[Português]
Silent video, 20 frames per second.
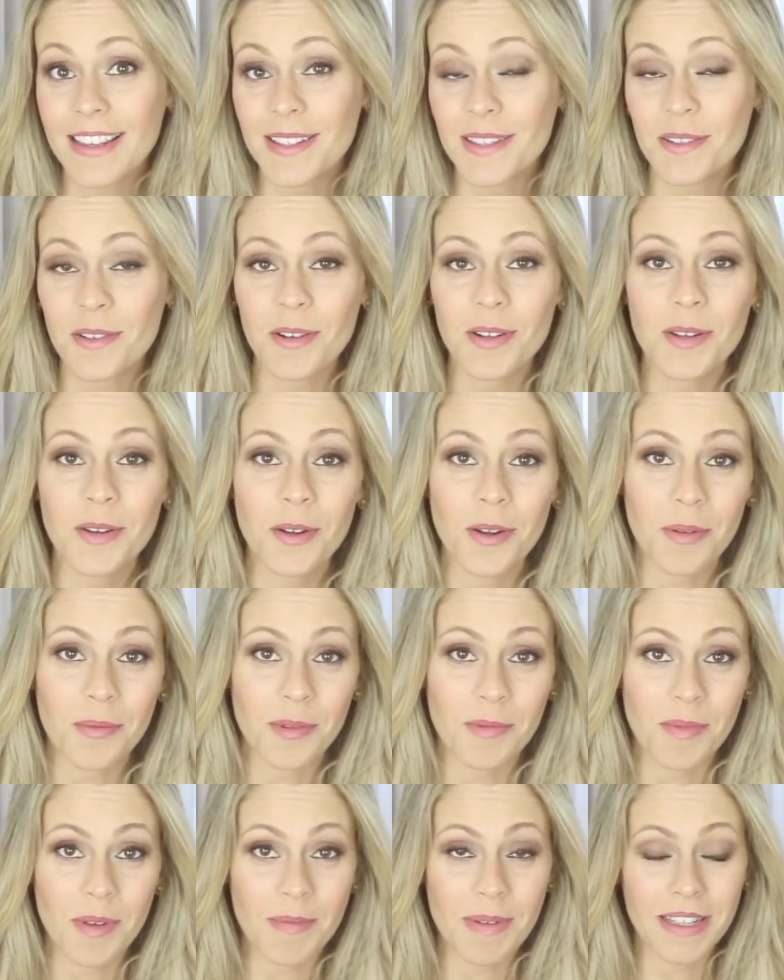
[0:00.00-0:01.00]
escolher o
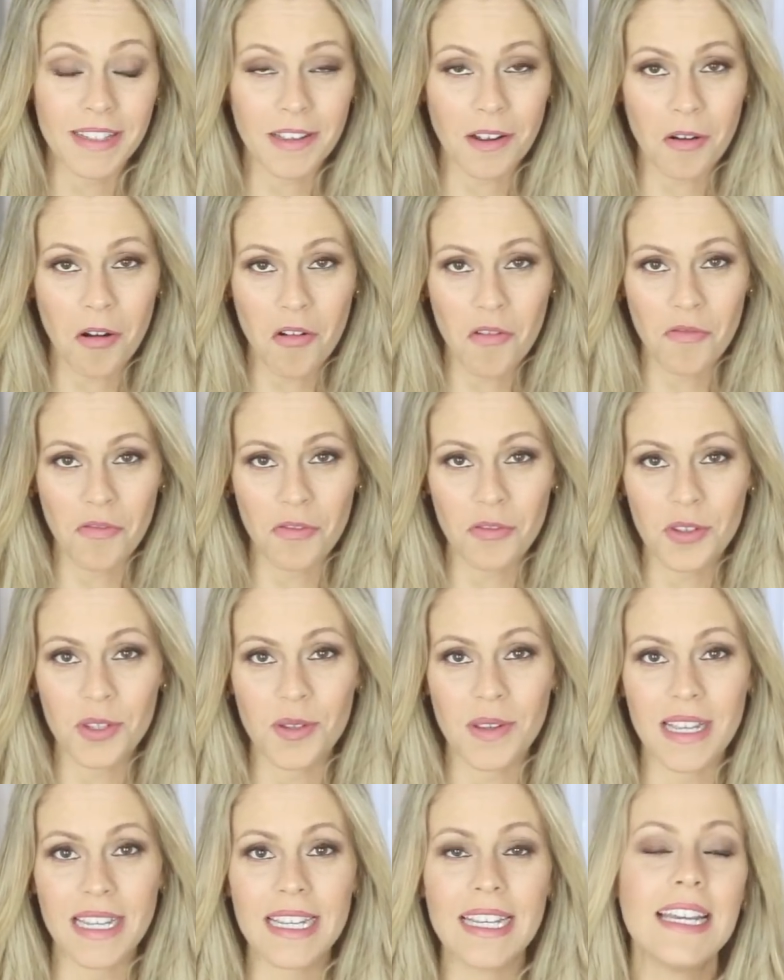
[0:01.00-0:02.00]
nome do bebê, tá
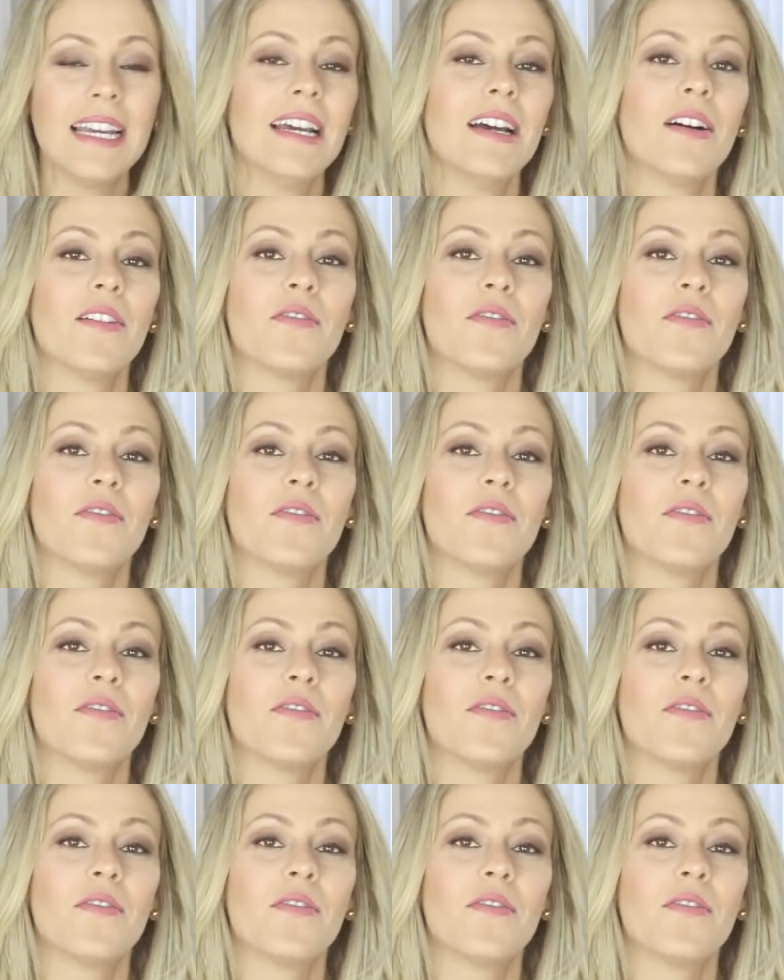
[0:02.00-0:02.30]
confuso aí.